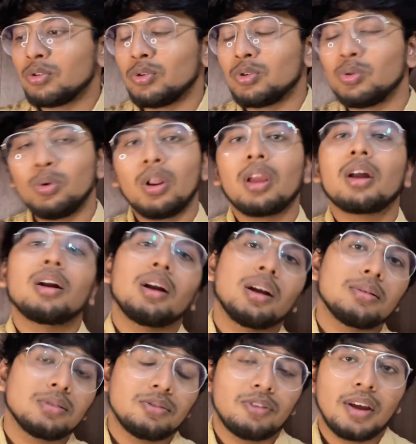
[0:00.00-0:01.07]
ஸோ சூர்யா
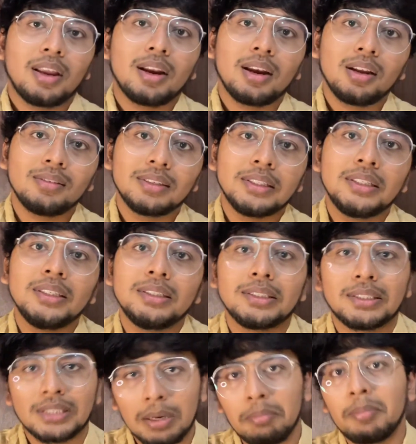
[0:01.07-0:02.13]
அண்ணாவை ஃபைனலாக வந்து
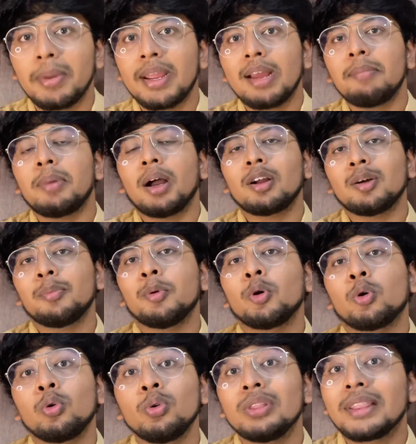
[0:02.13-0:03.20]
செம்மையாக பார்க்க
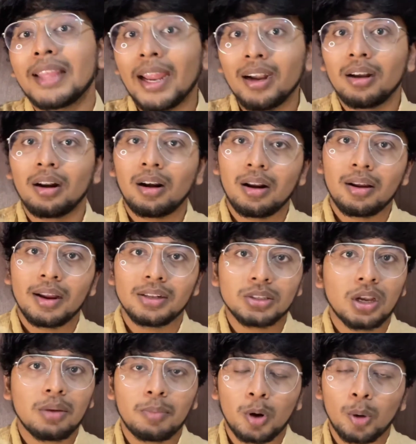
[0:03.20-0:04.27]
போகிறோம் தேட்டரில்
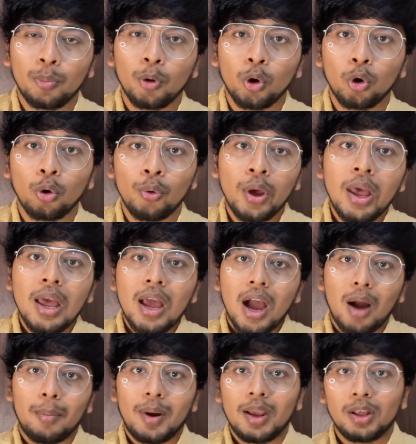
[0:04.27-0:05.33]
என்ஜாய் பண்ண போகிறோம்
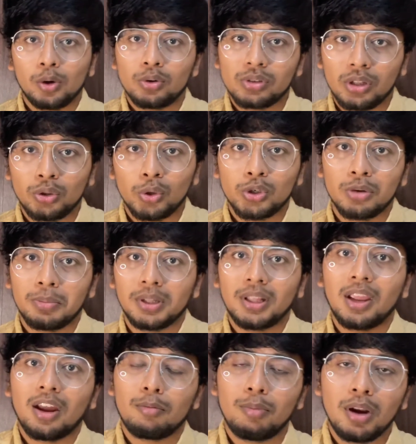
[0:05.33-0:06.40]
அப்படிங்கிற ஒரு சந்தோஷம்
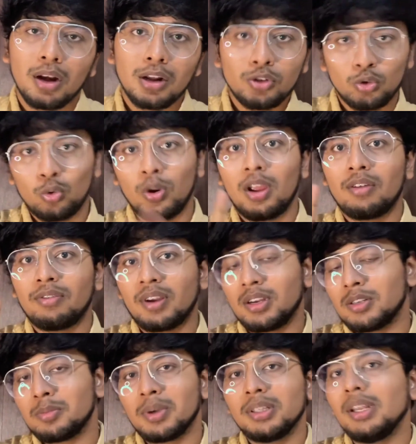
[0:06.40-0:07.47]
பார்த்திங்க அப்படின்னா சூர்யா
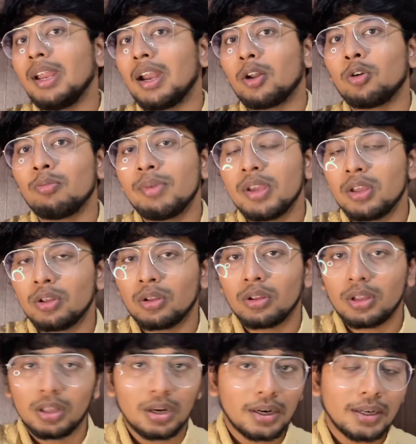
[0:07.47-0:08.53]
ஃபேன்ஸ் மாதிரி எனக்குமே
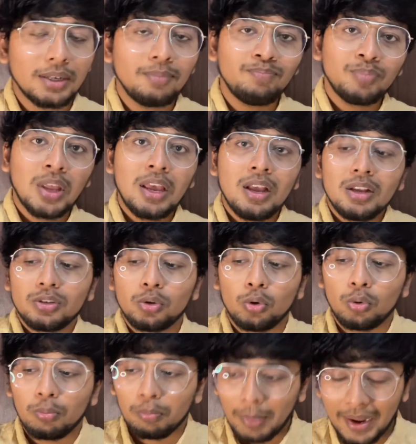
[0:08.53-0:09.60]
இருக்குது
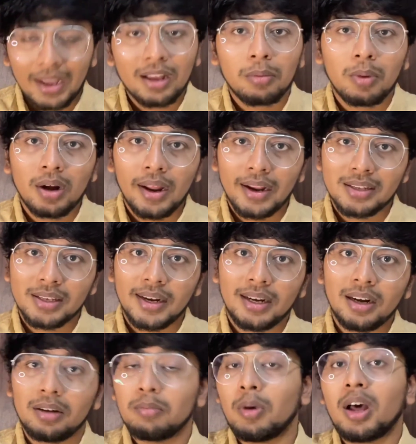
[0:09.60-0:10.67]
ஸோ பயங்கரமான
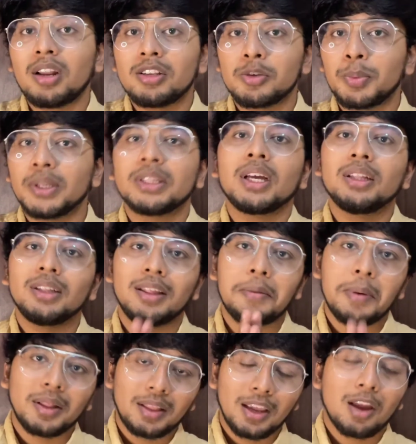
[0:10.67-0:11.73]
எக்ஸைட்டட் மார்ச் பத்தாம்
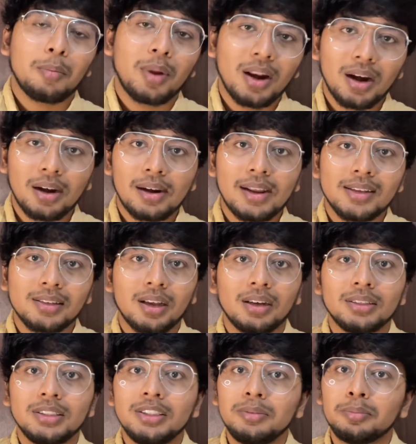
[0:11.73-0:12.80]
தேதி பார்த்திங்க அப்படின்னா ரிலீஸ்
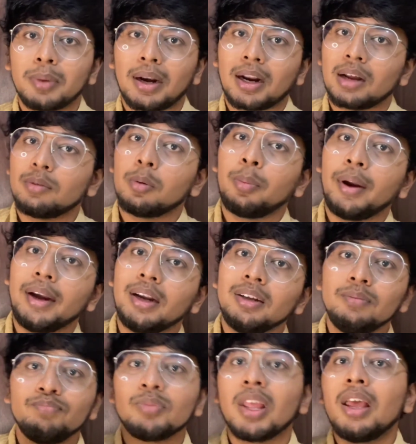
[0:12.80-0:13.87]
ஆகுது மறக்காமல்
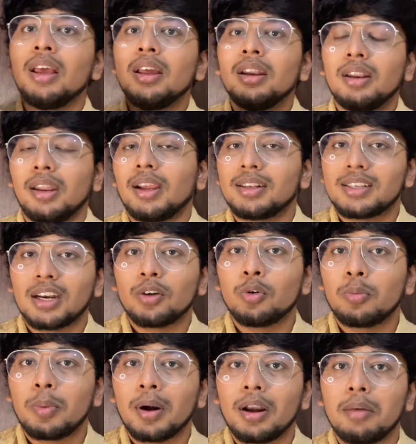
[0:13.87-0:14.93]
போயிட்டு நீங்கள் செக்
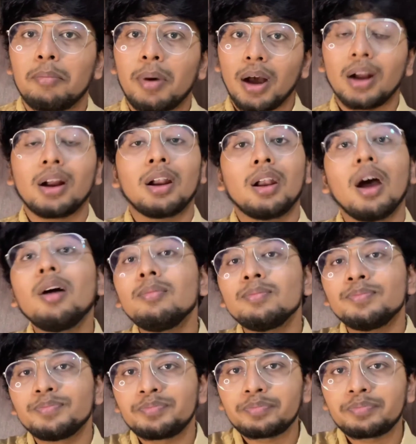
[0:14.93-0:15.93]
அவுட் பண்ணி பார்க்கலாம்